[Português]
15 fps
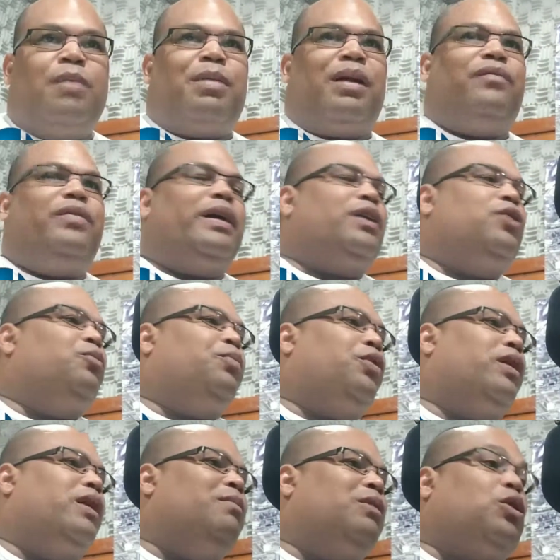para vir aqui no
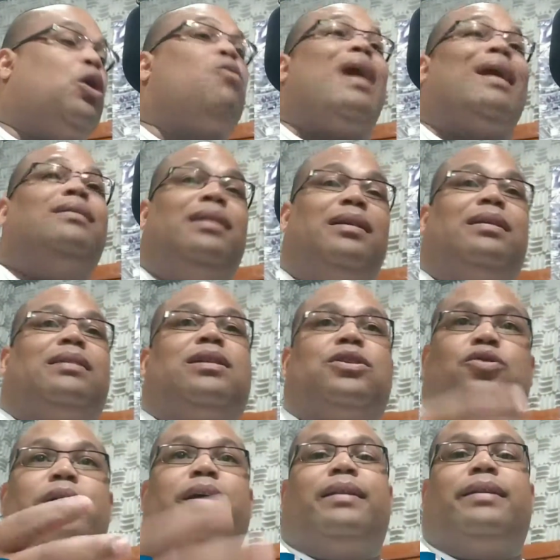programa, estou aguardando a
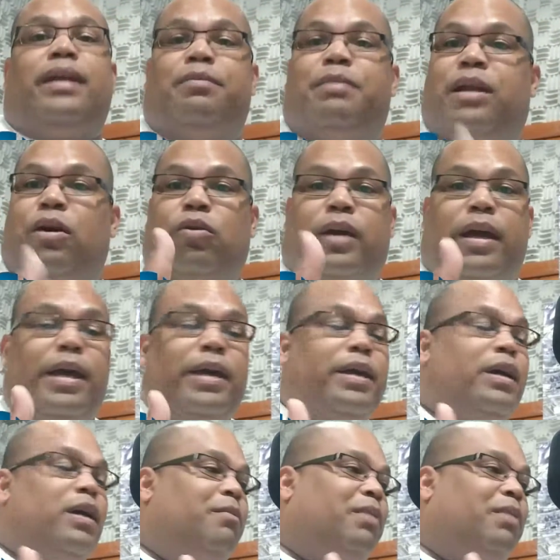assessoria dele me dar ok,